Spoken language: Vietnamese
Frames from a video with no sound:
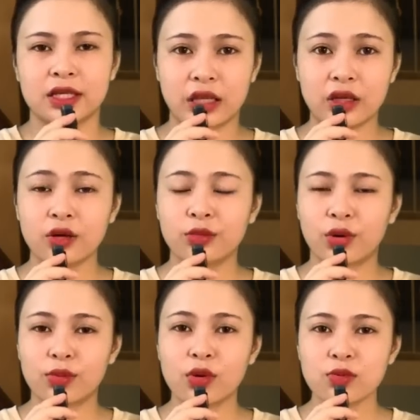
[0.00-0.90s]
Chỉ có
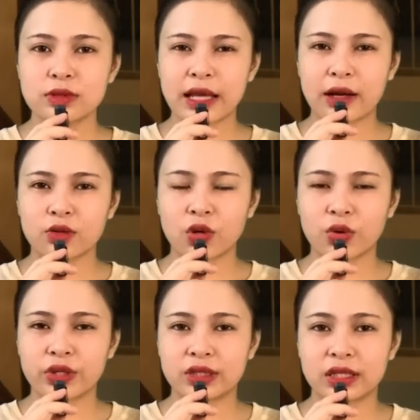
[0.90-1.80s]
một lúc sau
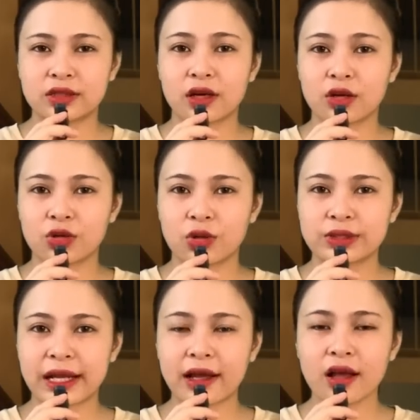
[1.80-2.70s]
thôi thì từng
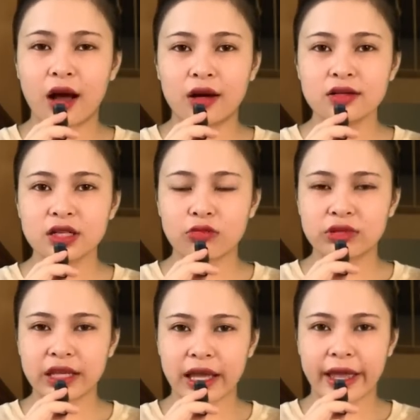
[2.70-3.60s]
con rắn ở
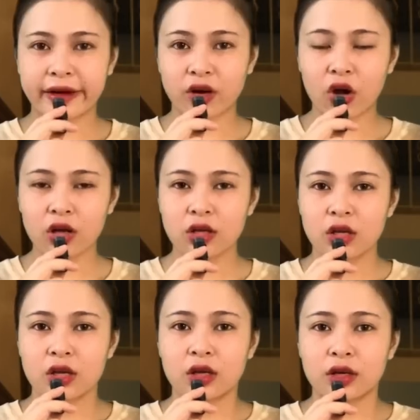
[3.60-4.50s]
trong cái hang đó,
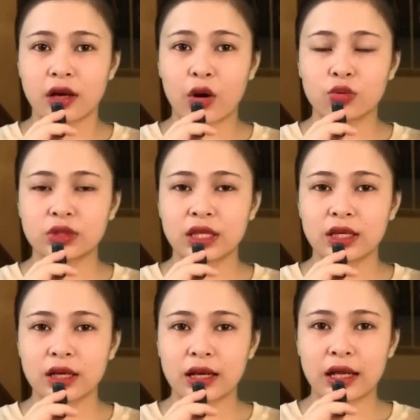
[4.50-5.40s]
đầu
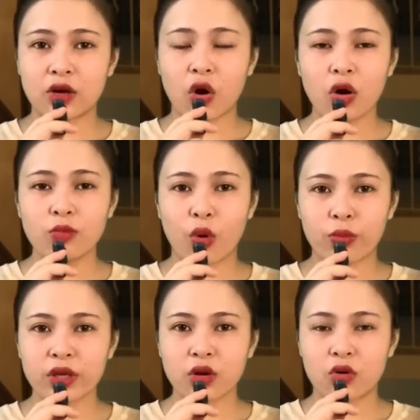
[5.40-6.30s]
tiên là có
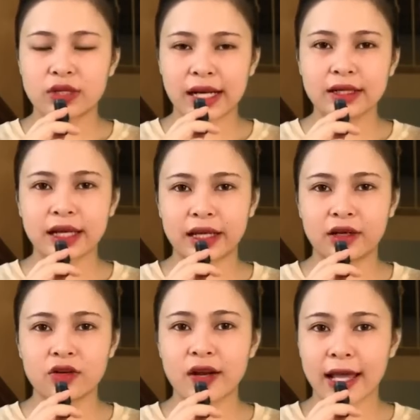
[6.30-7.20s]
một cái con rắn này
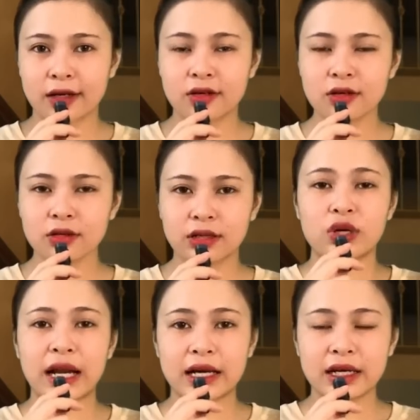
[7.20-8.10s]
nó ra trước.
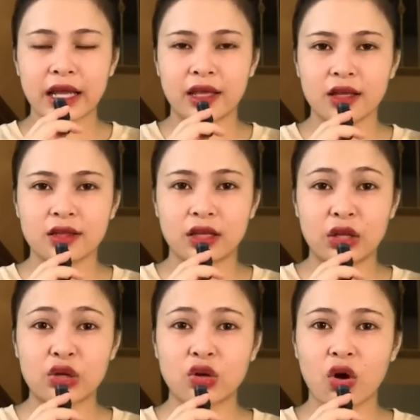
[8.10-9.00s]
Con rắn này
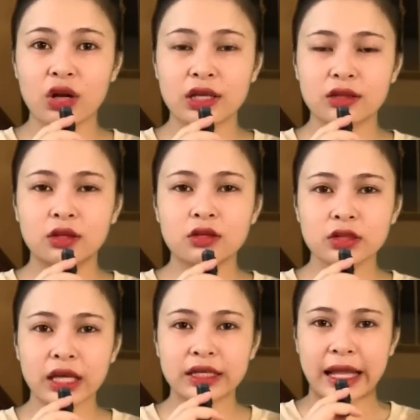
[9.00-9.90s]
thì có kích
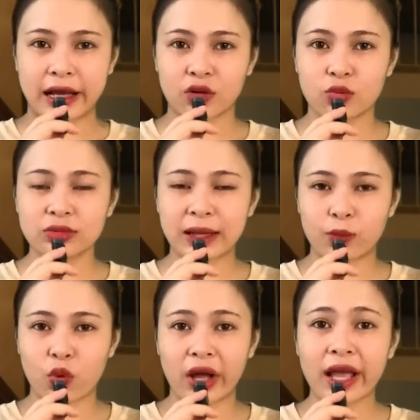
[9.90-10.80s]
thước chắc nặng cũng
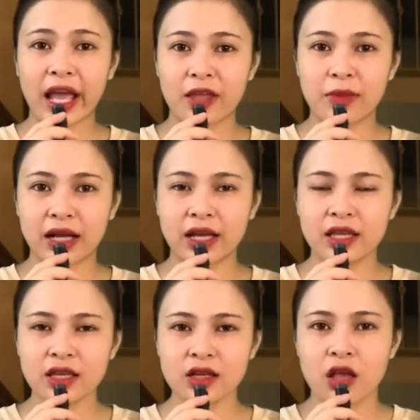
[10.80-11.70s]
tầm khoảng hai ba
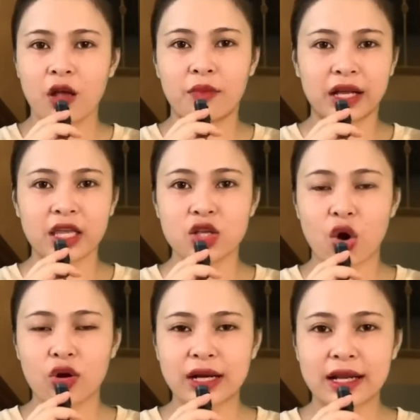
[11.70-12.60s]
ký, mà cái
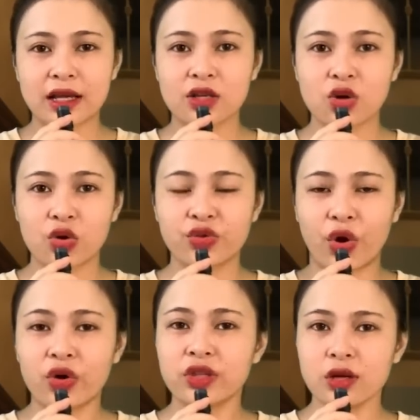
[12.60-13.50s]
con này là cái con
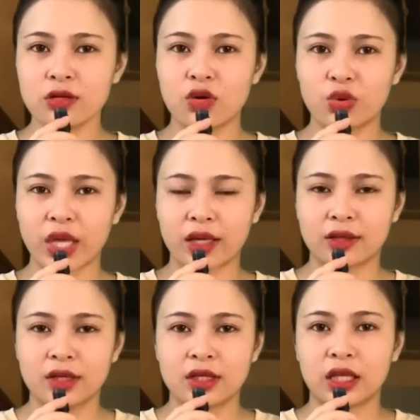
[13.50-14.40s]
nhỏ nhất luôn nha.
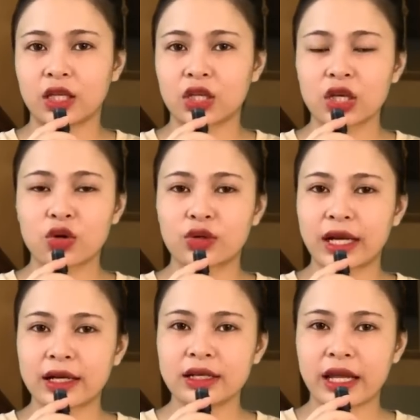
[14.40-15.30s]
Thì cái con
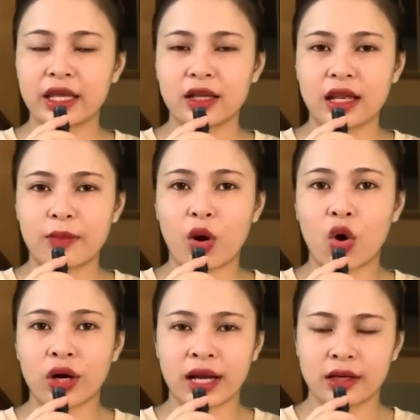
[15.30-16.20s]
rắn này là
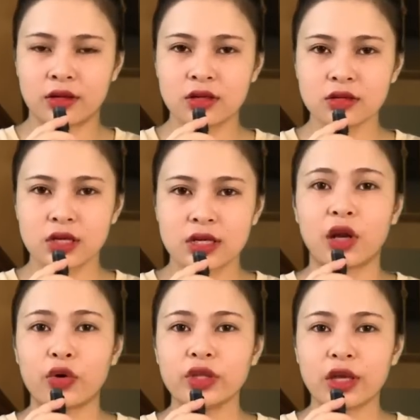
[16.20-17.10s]
bò ra trước,
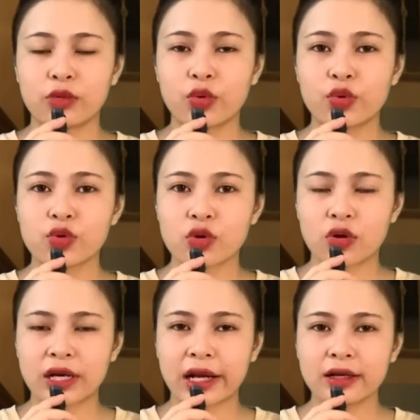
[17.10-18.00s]
nối theo đuôi của
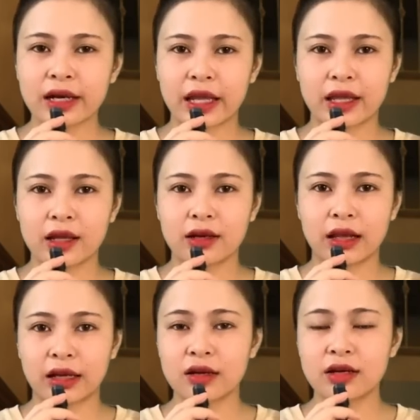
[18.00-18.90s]
con rắn này
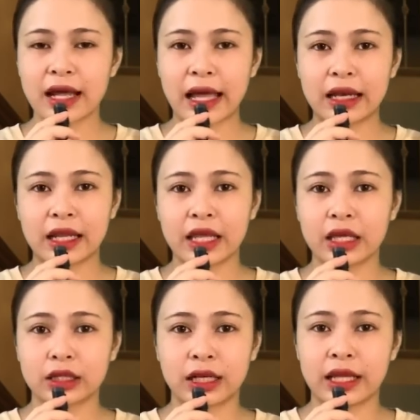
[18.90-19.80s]
là cứ ra
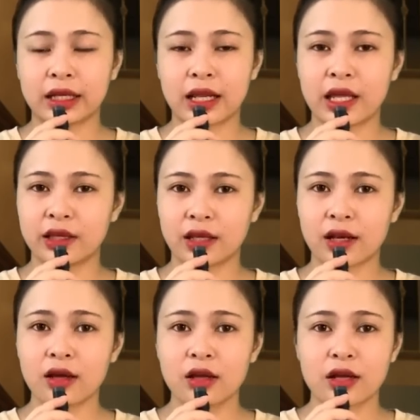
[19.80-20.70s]
liền liền liền vậy
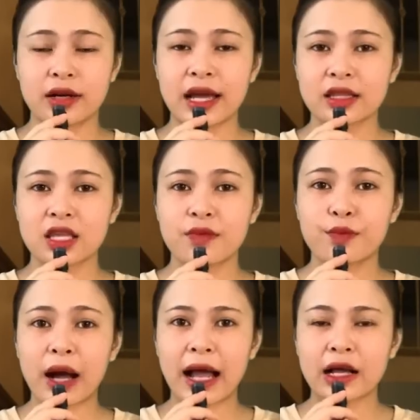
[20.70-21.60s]
đó, ra
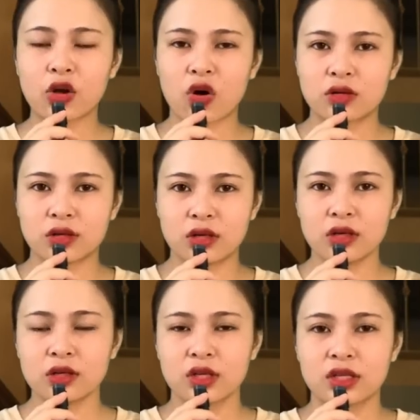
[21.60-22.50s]
thêm ba con
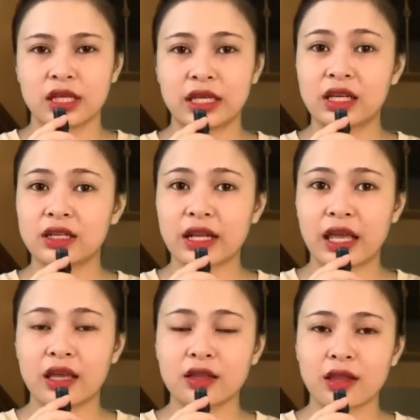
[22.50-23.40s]
nữa. Thì khi
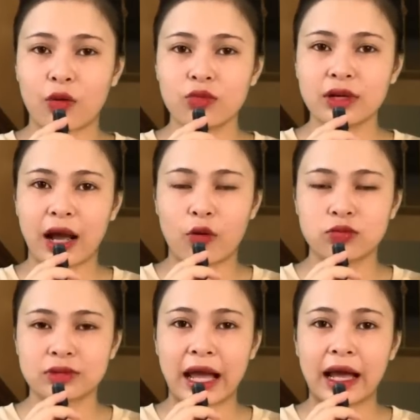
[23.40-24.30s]
này tổng
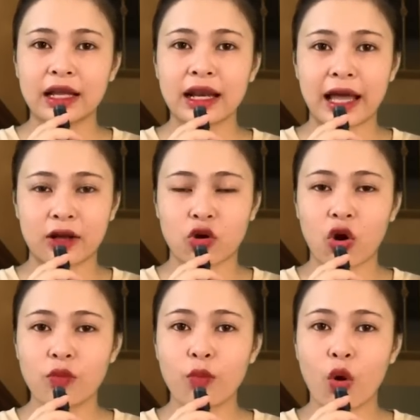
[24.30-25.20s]
cộng đã là
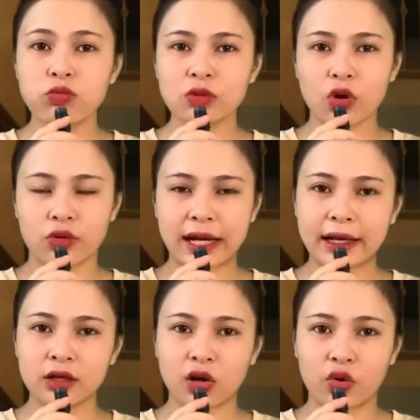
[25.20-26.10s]
có bốn con
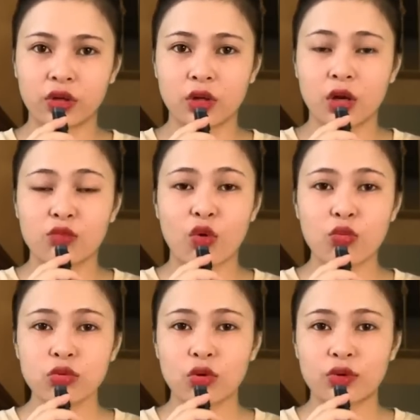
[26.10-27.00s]
rắn rồi.
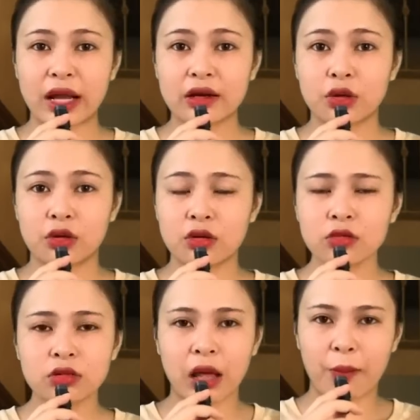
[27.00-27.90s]
Bốn con rắn này
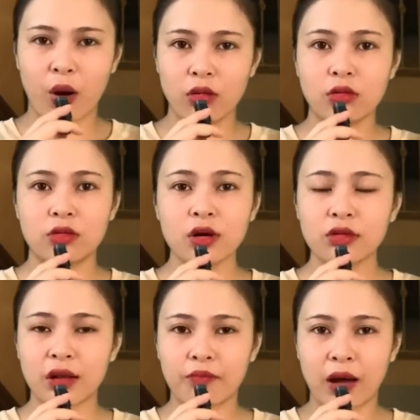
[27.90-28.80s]
rất là bự,
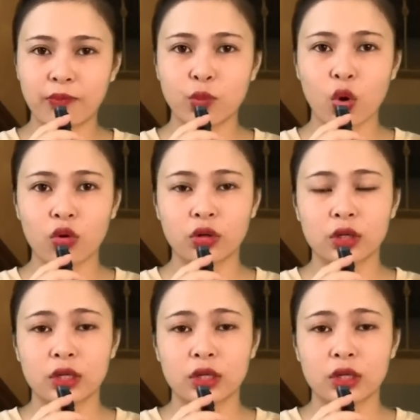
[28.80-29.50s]
rất là mập luôn.